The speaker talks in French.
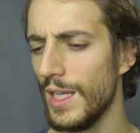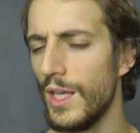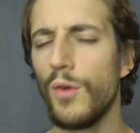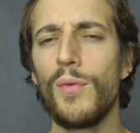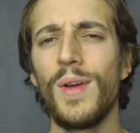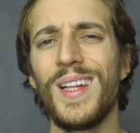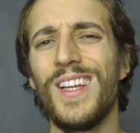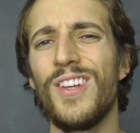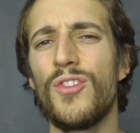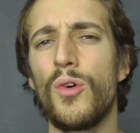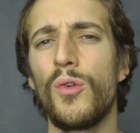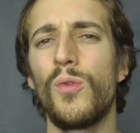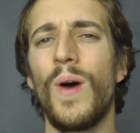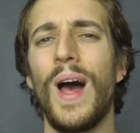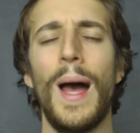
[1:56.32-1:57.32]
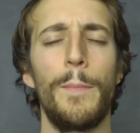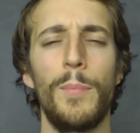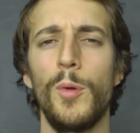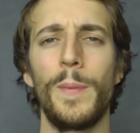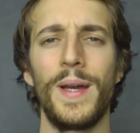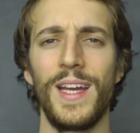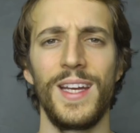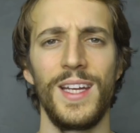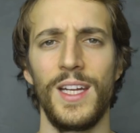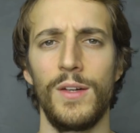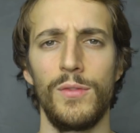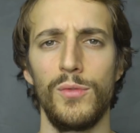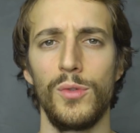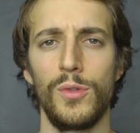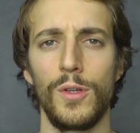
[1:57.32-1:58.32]
et en fait, les gens n'ont à peu près rien
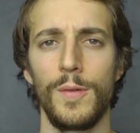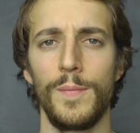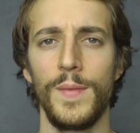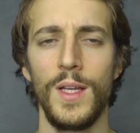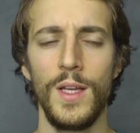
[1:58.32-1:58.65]
à foutre.